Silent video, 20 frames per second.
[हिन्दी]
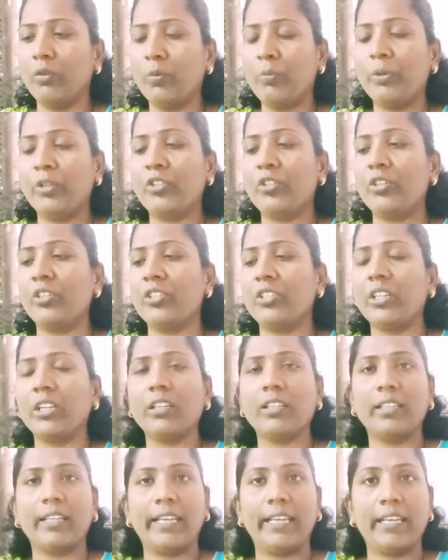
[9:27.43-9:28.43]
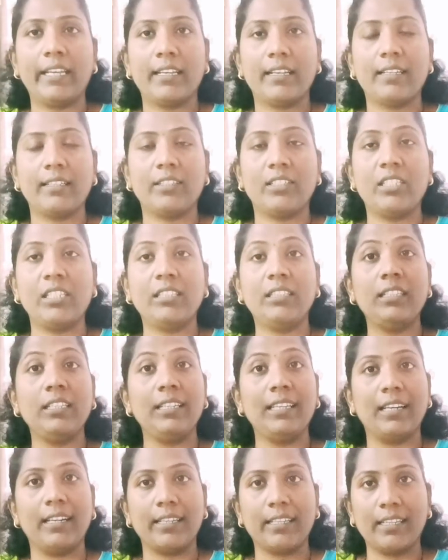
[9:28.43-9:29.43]
उपशीर्षक एक
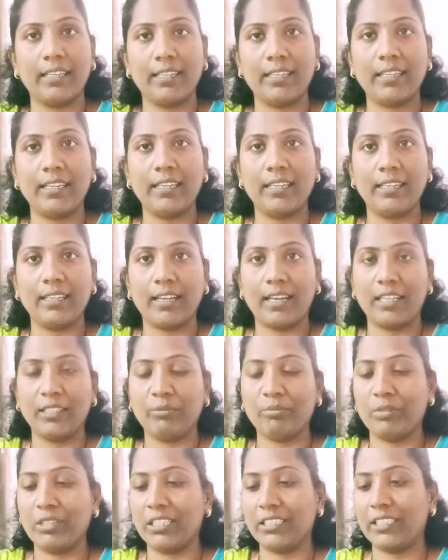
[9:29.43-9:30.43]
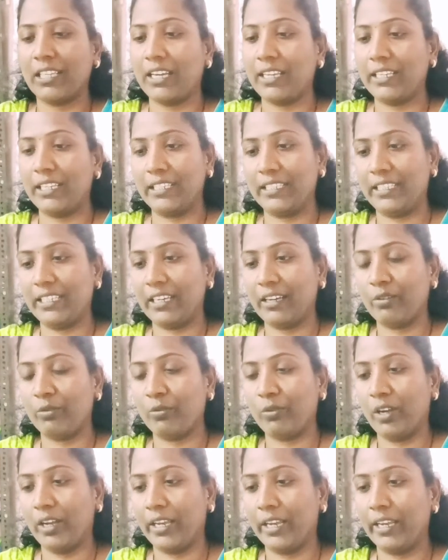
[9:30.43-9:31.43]
जिद्दी लड़की की आत्मकथा ये दिया
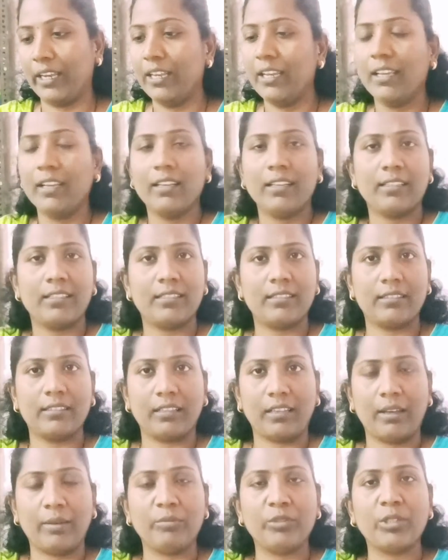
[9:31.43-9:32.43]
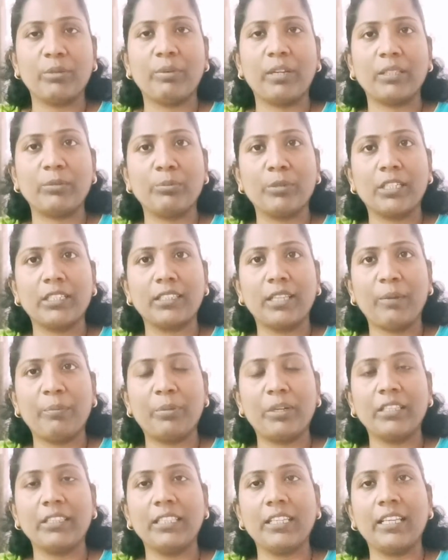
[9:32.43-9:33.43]
हुआ है हम जब आत्मकथा
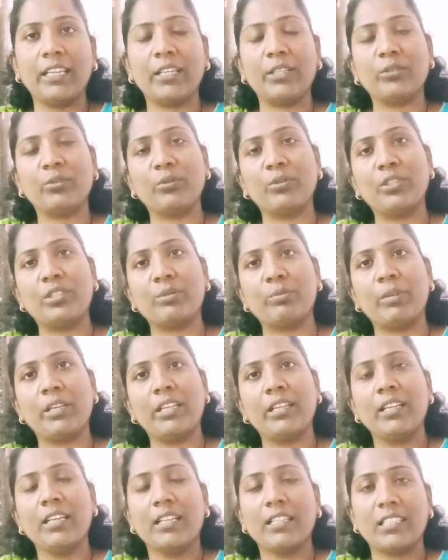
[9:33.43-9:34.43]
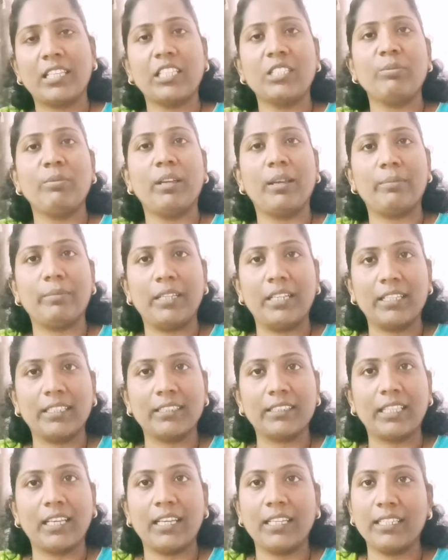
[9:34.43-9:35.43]
पढ़ते हैं तो इसमें सच में हमें
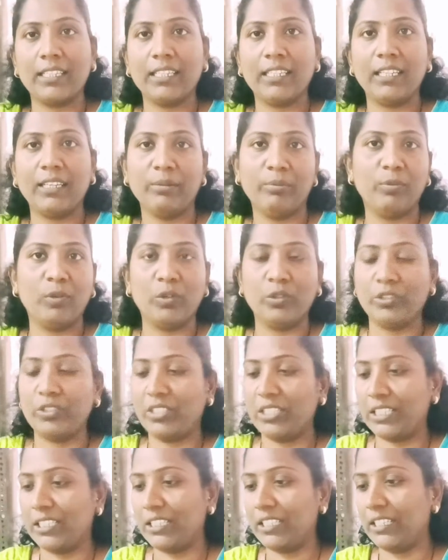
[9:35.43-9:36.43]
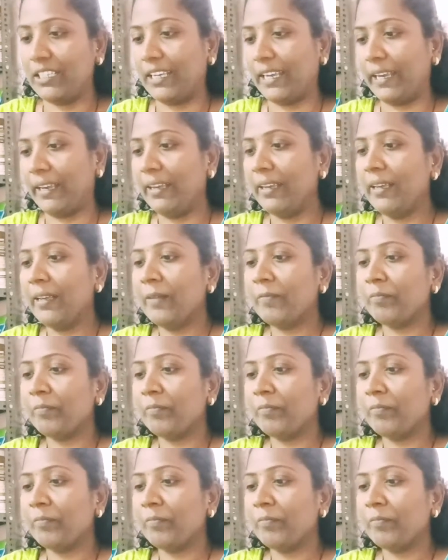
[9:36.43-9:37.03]
लगता है कि यह बहुत जिद्दी है